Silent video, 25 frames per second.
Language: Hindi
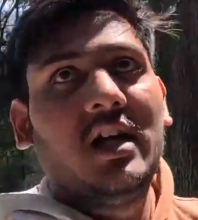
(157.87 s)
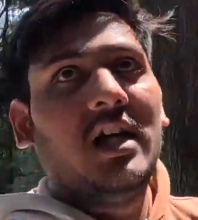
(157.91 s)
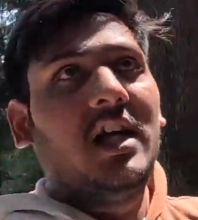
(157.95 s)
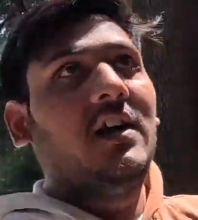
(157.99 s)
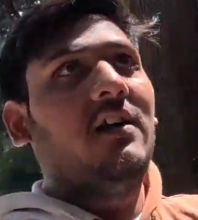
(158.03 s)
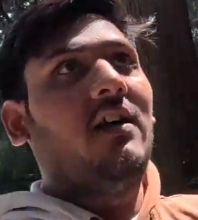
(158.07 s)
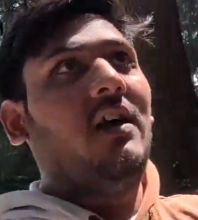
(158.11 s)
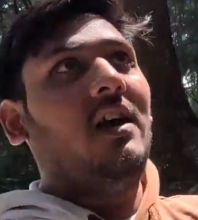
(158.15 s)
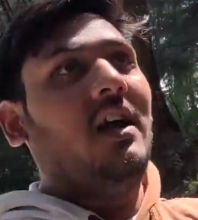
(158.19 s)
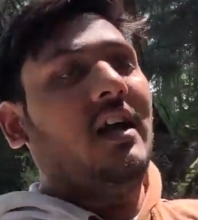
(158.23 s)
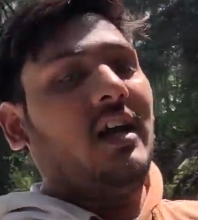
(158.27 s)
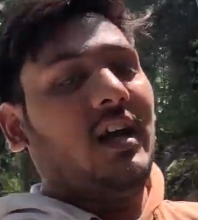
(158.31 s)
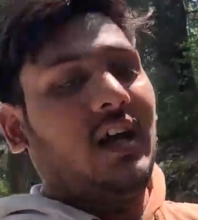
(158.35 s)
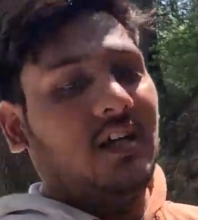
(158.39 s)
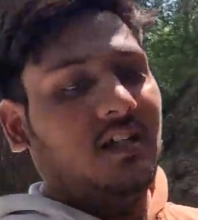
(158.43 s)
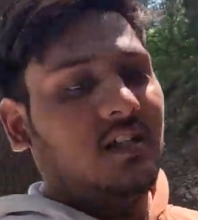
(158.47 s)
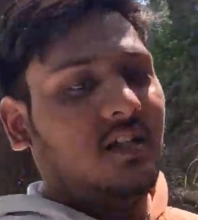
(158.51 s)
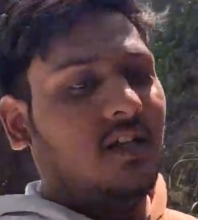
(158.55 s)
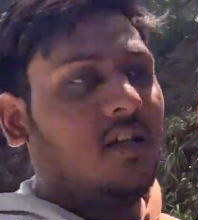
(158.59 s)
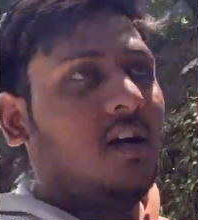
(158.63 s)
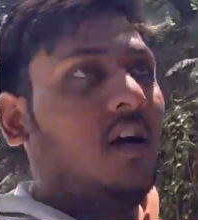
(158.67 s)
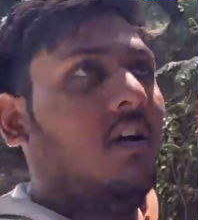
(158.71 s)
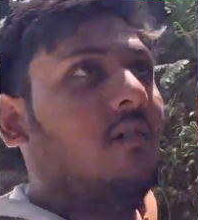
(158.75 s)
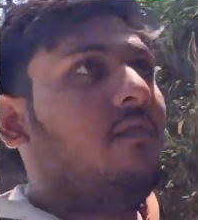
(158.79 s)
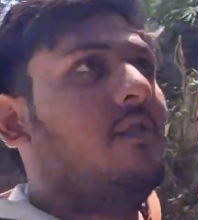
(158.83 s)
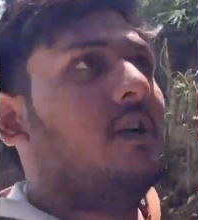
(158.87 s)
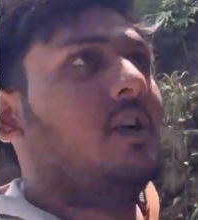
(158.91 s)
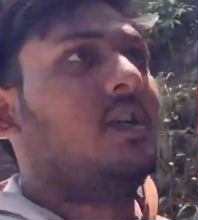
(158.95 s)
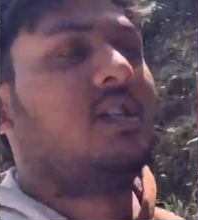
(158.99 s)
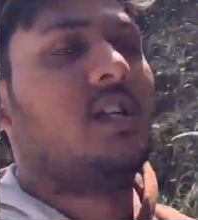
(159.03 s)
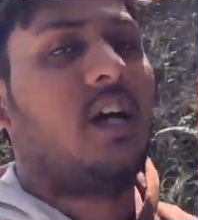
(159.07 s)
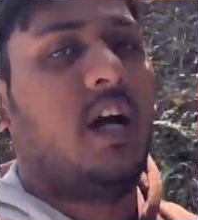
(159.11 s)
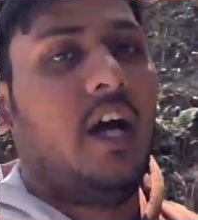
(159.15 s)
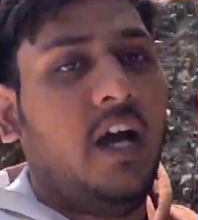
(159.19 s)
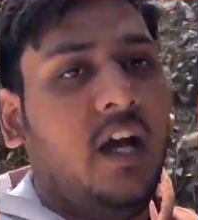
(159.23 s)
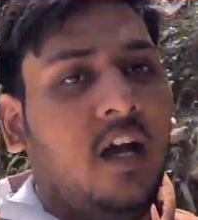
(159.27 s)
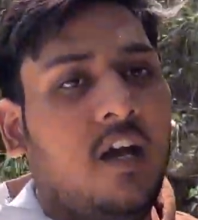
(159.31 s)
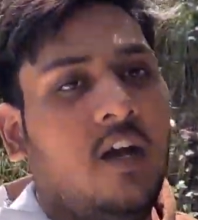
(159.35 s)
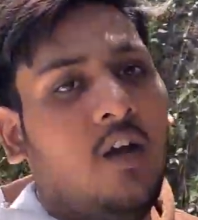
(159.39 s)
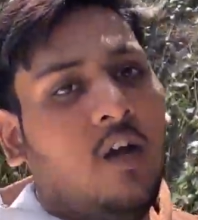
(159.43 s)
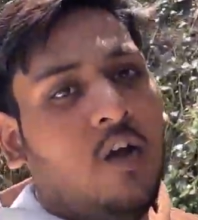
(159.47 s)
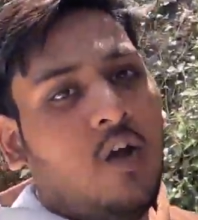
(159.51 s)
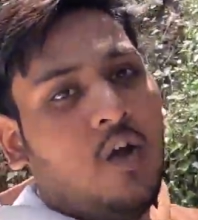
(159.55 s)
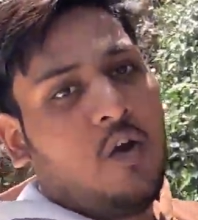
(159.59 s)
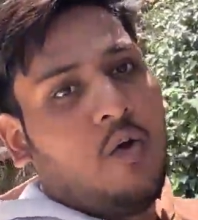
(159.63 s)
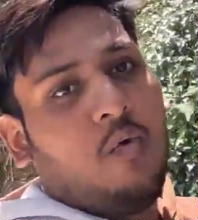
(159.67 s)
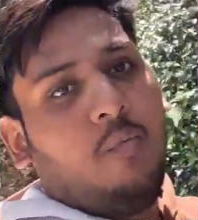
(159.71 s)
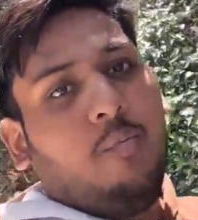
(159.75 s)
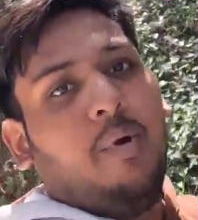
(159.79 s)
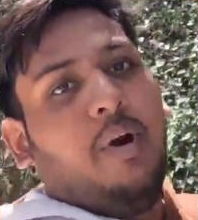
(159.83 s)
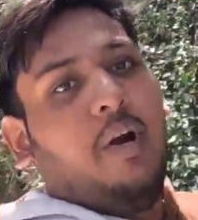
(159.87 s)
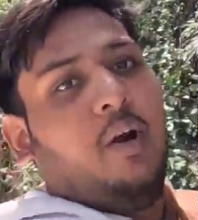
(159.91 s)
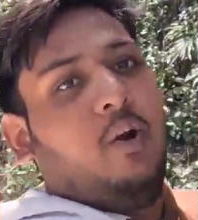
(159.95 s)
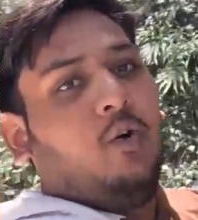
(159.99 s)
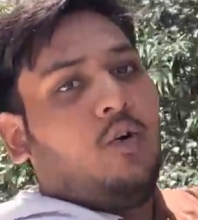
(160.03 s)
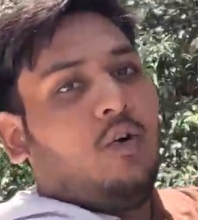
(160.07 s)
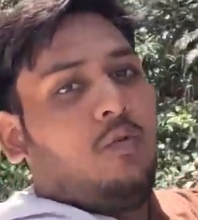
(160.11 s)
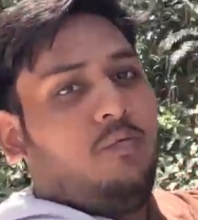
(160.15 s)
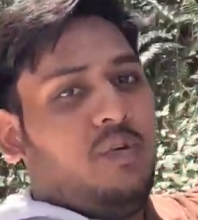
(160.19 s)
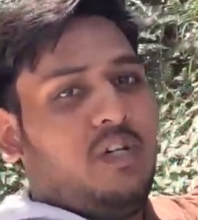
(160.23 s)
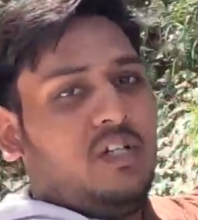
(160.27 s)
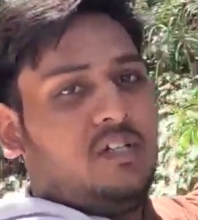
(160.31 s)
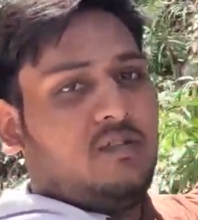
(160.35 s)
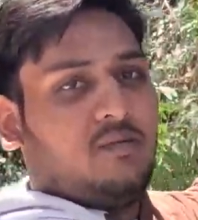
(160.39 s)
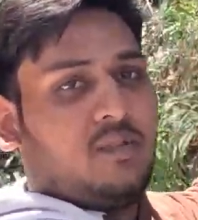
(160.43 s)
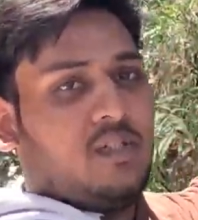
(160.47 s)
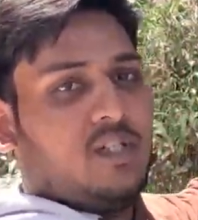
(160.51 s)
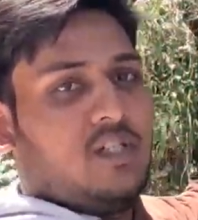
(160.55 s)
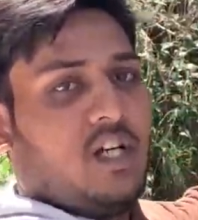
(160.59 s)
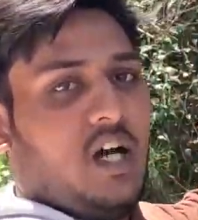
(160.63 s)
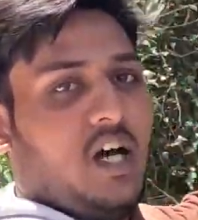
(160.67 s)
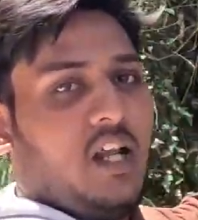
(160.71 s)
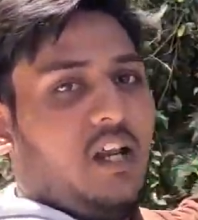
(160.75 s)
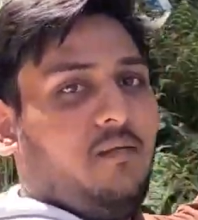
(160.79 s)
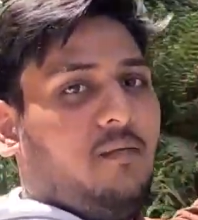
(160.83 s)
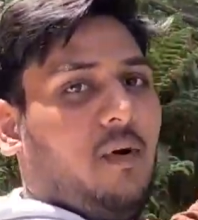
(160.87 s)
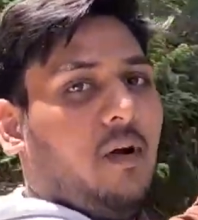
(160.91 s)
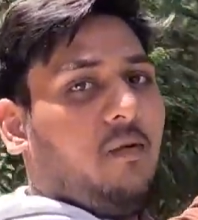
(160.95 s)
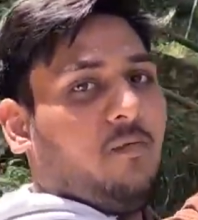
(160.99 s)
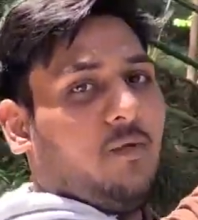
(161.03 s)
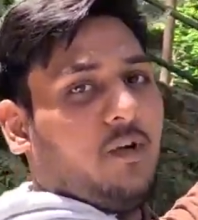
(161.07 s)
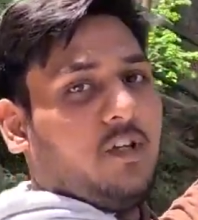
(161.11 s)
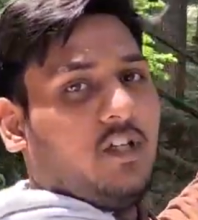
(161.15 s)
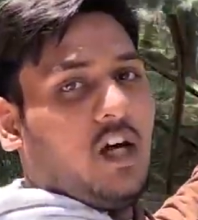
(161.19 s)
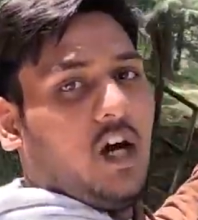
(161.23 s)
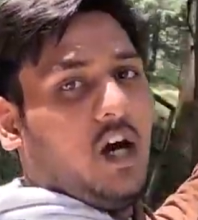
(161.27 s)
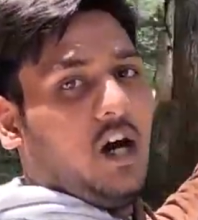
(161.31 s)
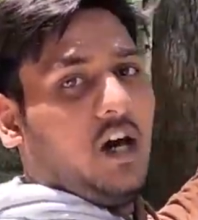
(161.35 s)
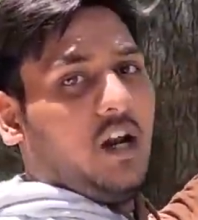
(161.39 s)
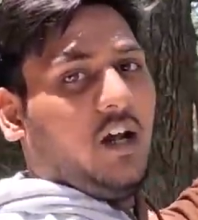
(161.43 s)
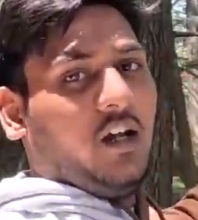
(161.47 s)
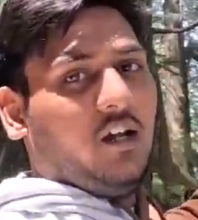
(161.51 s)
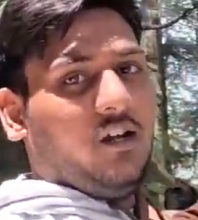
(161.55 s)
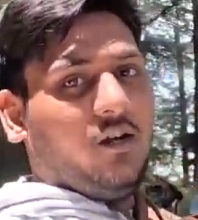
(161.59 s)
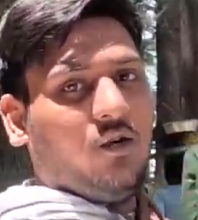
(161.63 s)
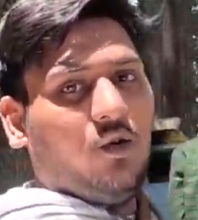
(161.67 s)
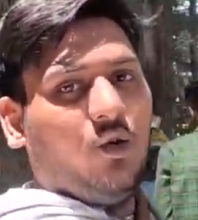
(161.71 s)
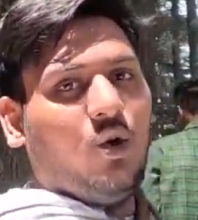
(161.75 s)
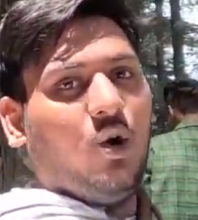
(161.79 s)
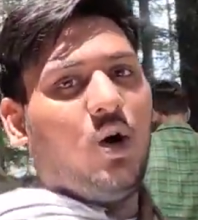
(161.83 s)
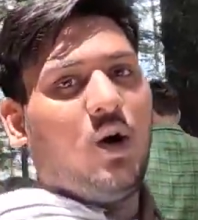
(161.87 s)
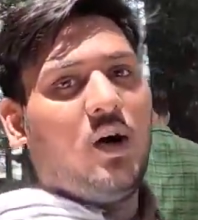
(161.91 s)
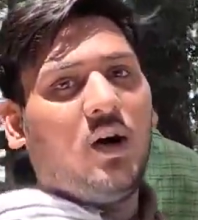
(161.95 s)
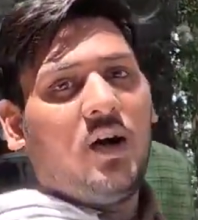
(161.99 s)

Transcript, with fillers: ये वाला रास्ता काफ़ी अच्छा है पेड़ों के बीच में से जा रहे हैं भाई मज़ा आ रहा है देखो